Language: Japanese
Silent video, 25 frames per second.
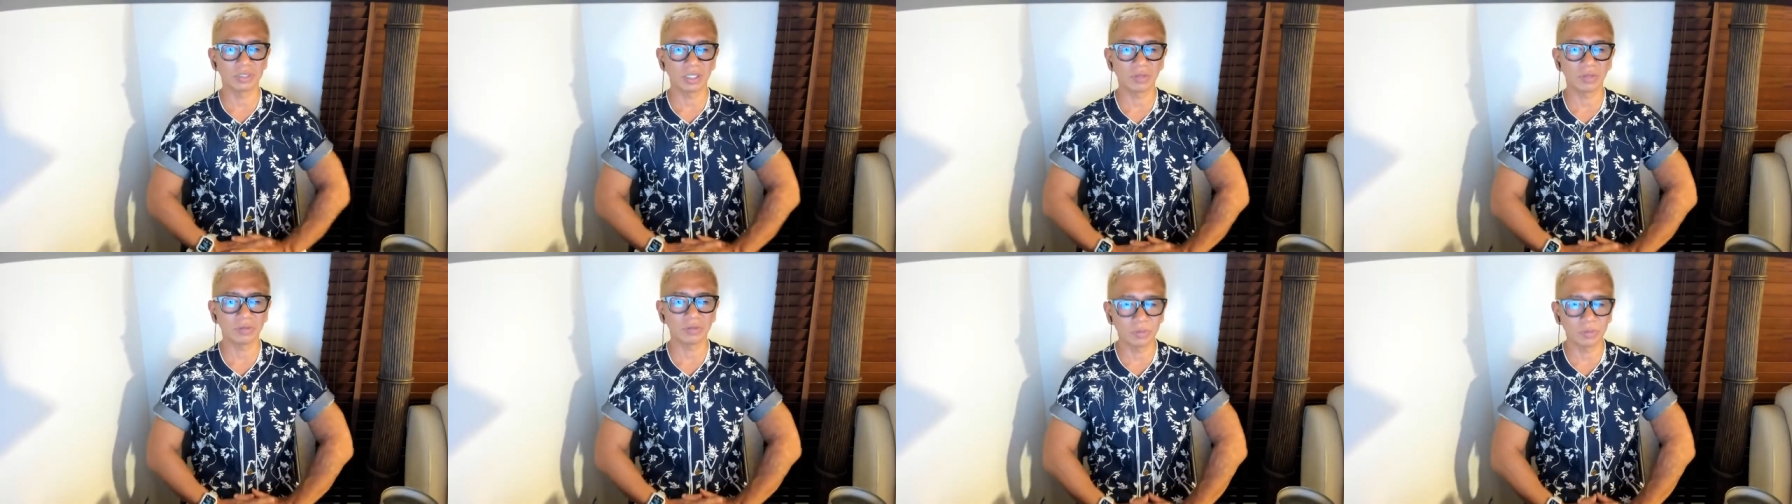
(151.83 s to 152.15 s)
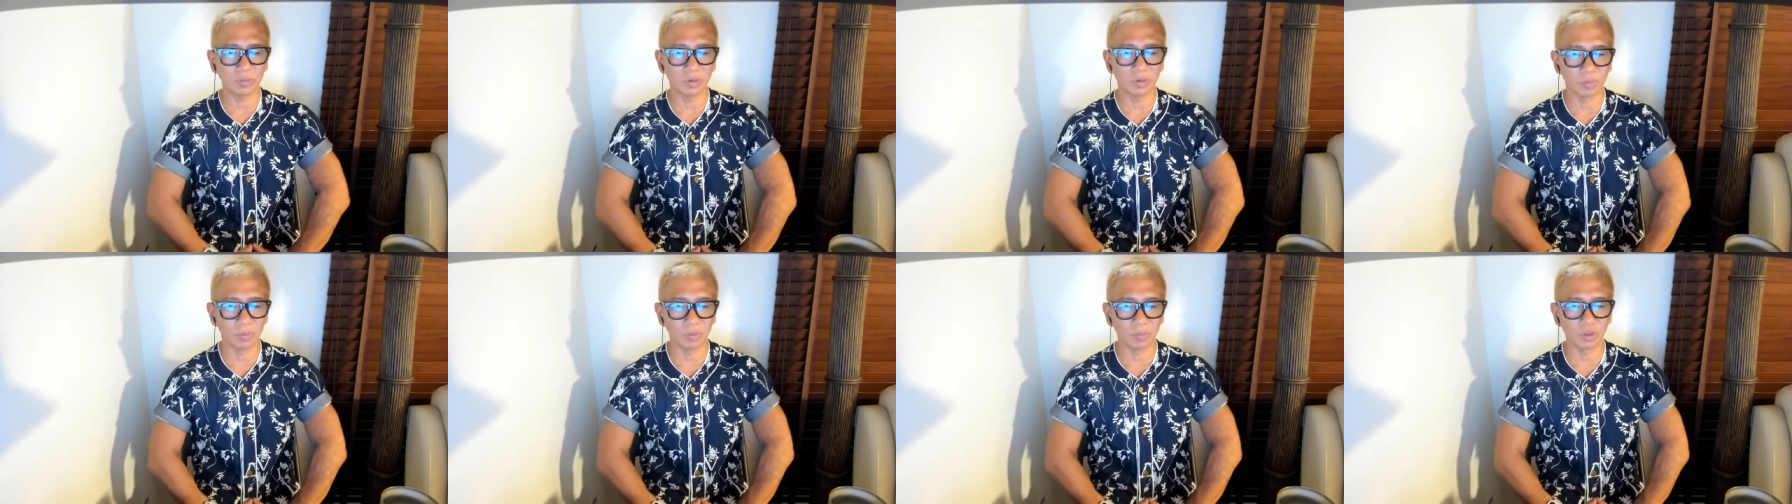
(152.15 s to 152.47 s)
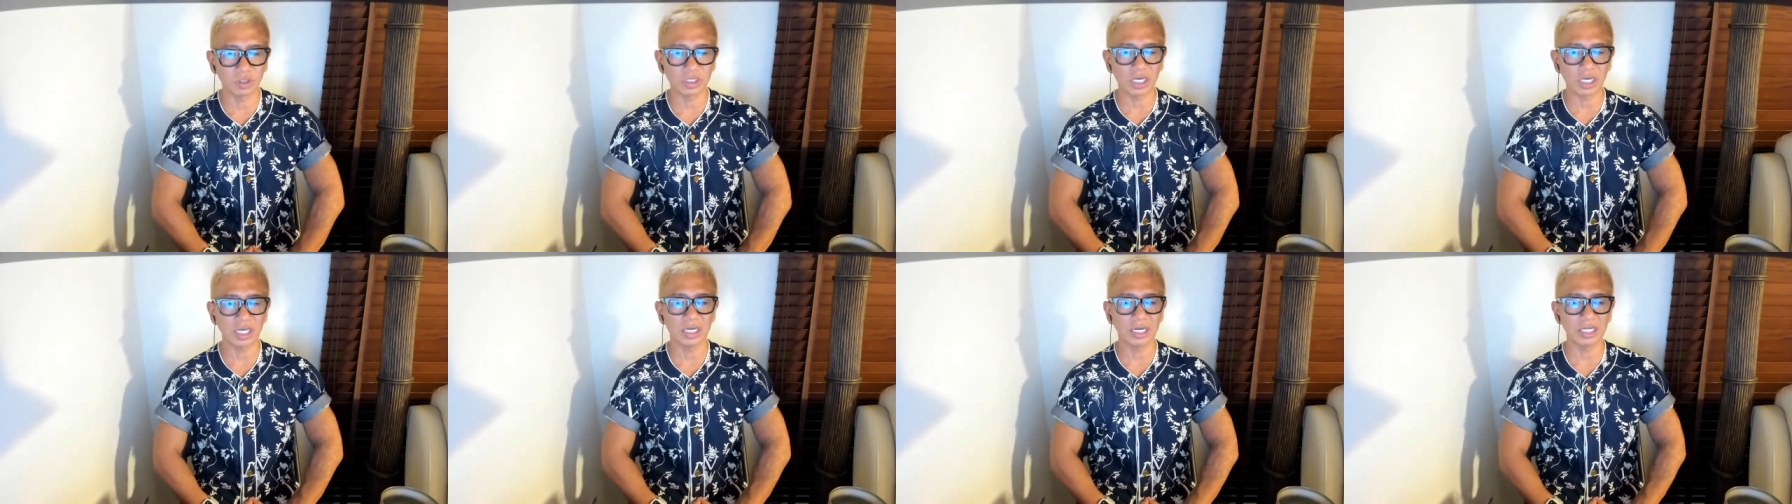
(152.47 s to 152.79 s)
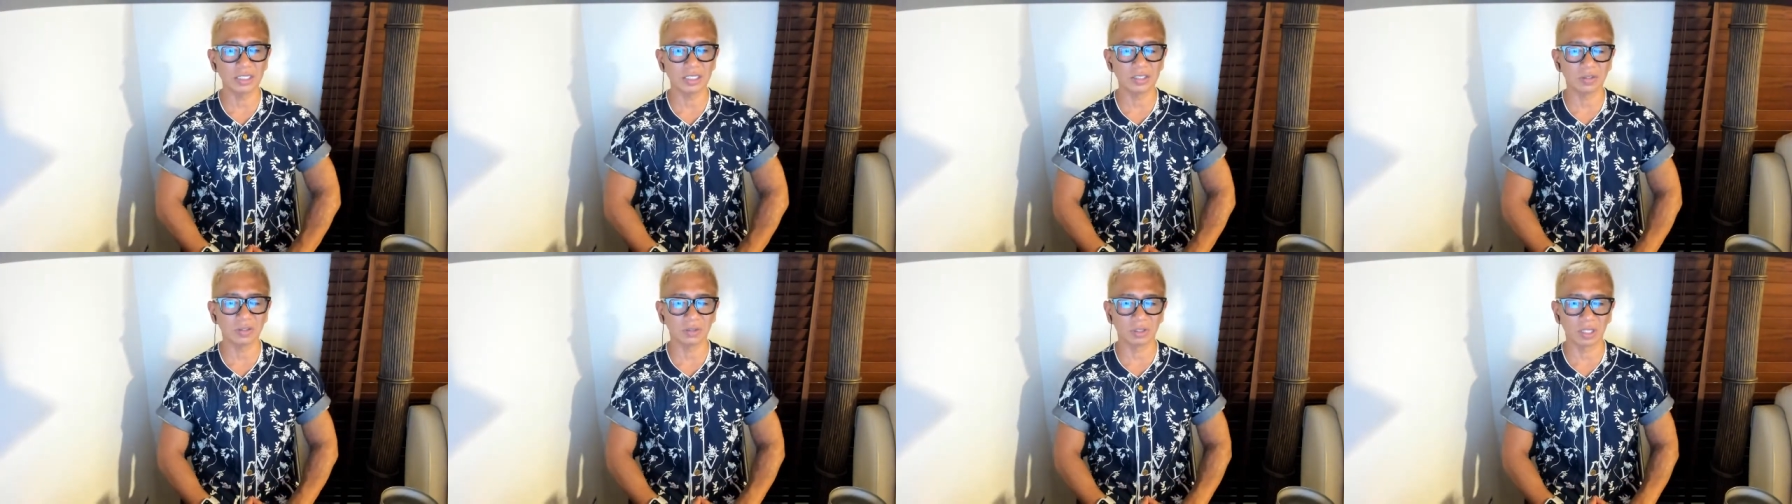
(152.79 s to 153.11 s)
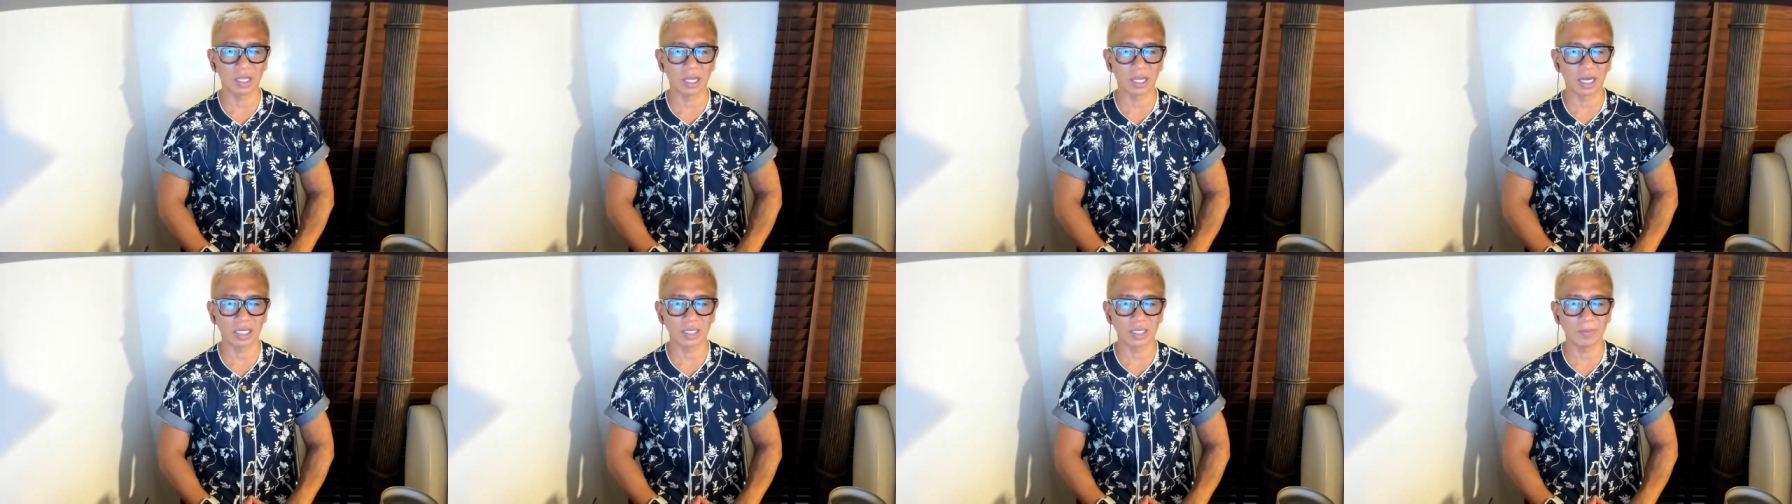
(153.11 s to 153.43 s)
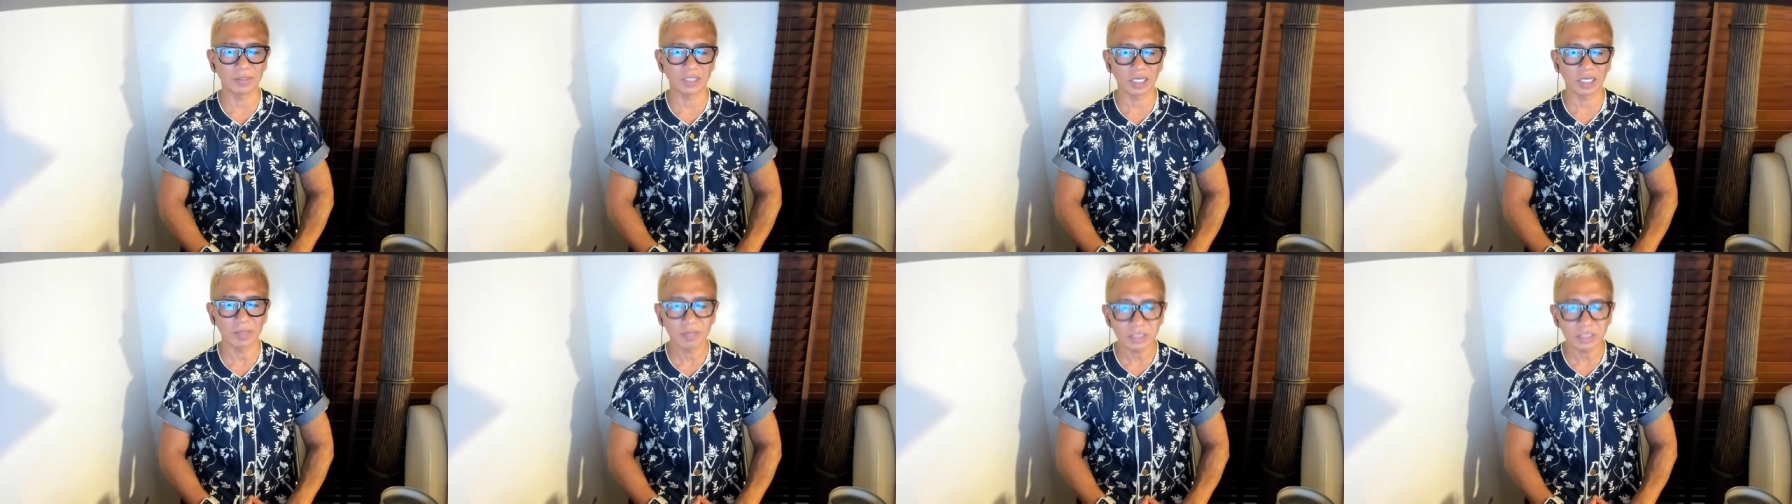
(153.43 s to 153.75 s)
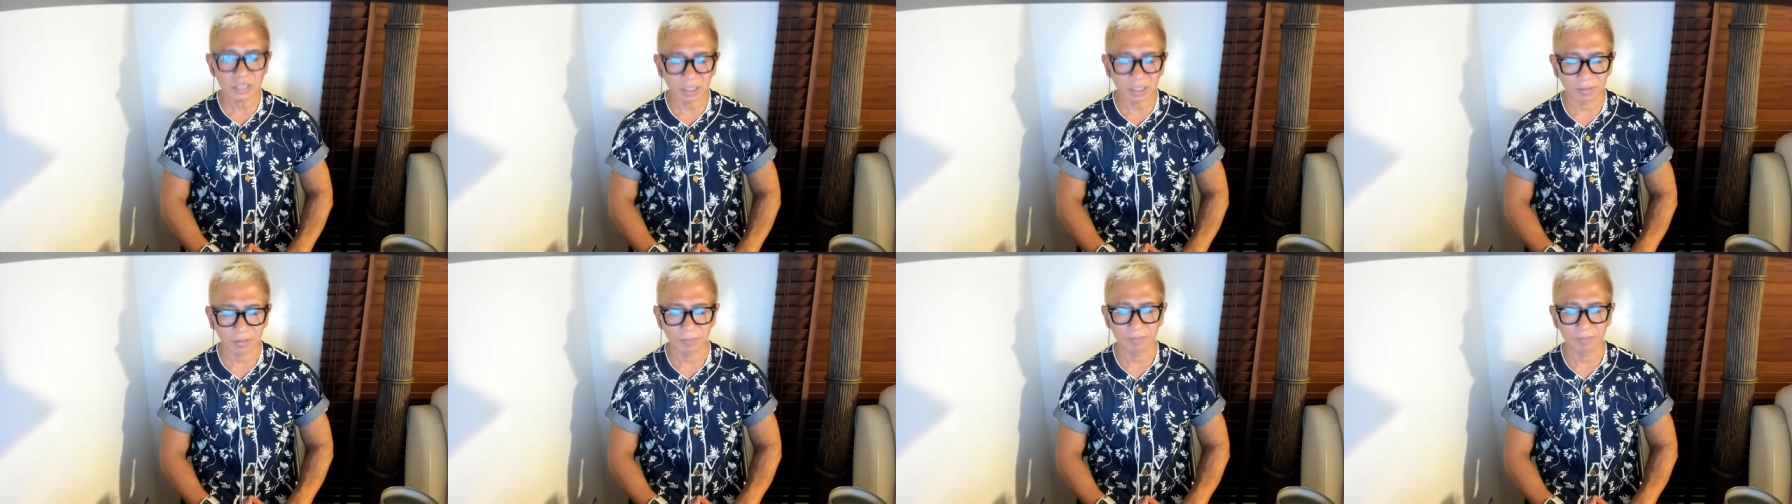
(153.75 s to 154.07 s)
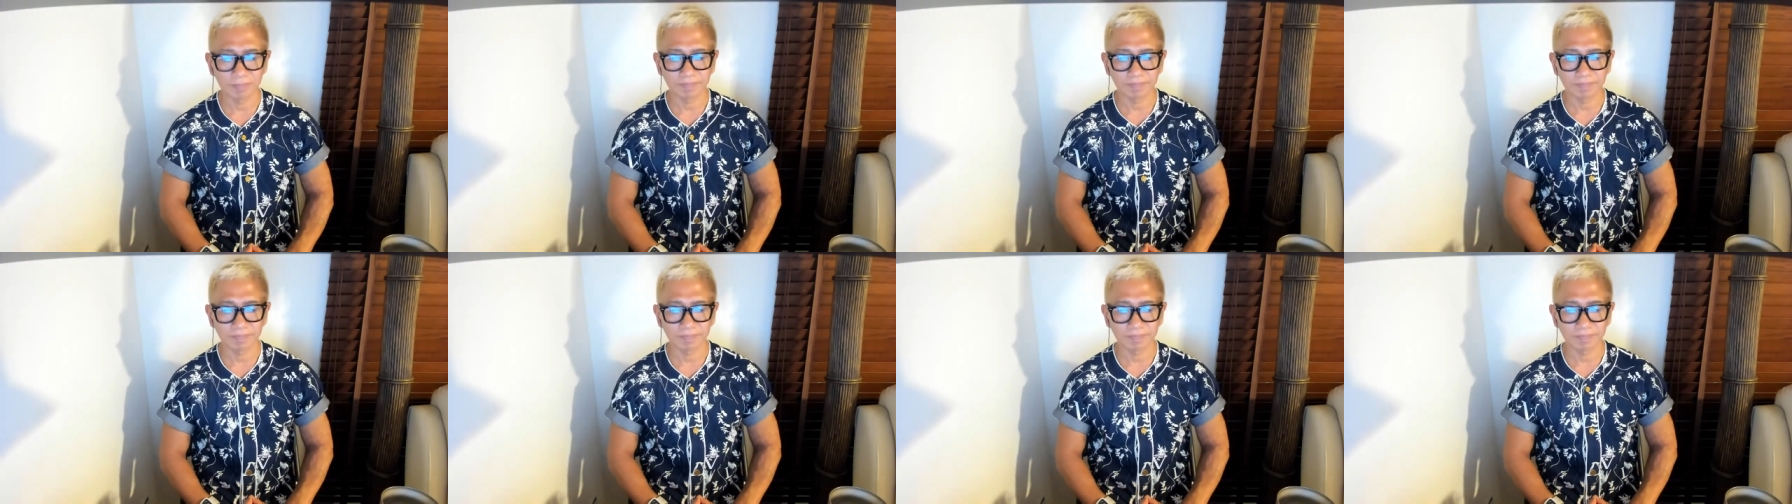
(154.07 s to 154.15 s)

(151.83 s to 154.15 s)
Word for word: たことも申し訳ないって言って頭下げましたよ。